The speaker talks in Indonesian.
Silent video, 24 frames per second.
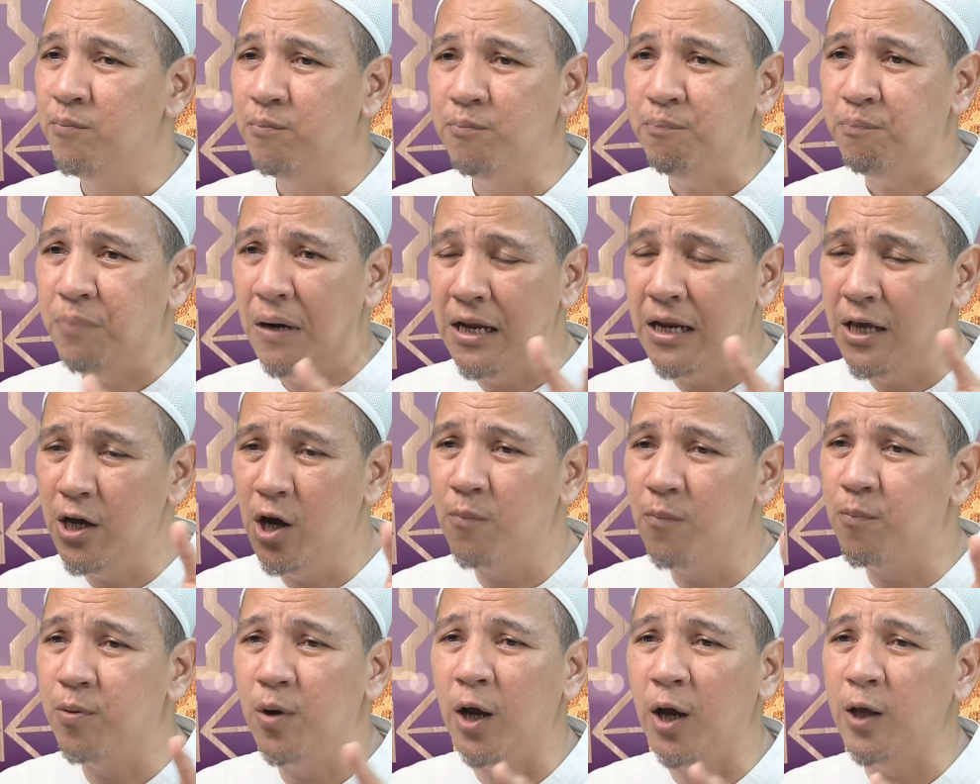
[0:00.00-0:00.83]

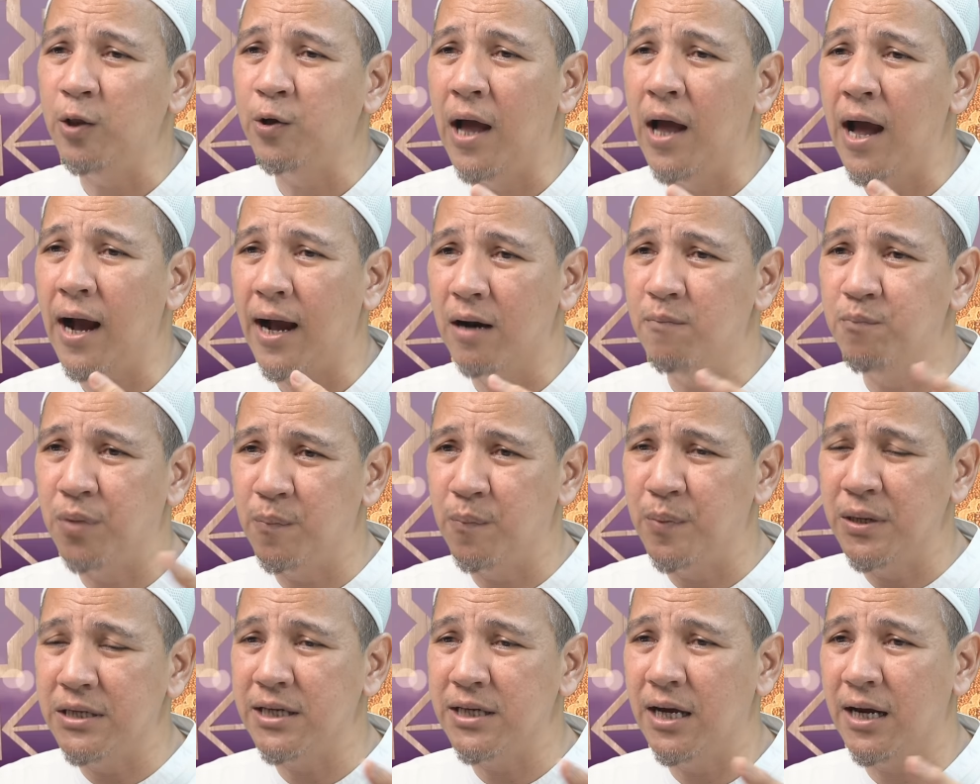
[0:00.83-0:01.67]
beliau-beliau itu yang akan
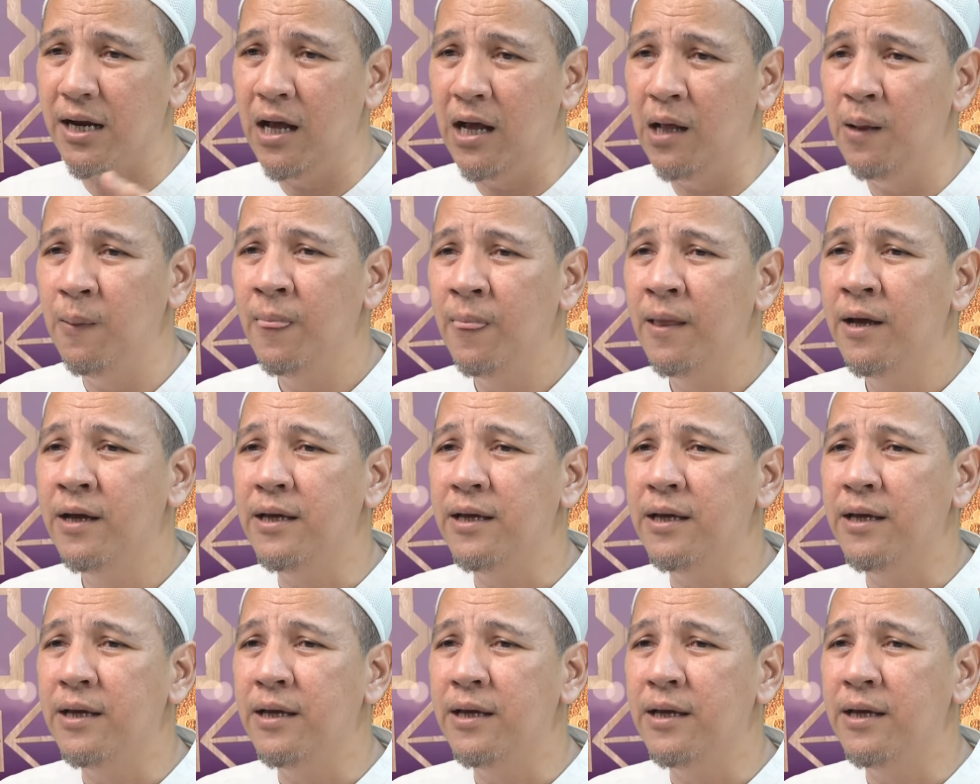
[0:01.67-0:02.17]
berbicara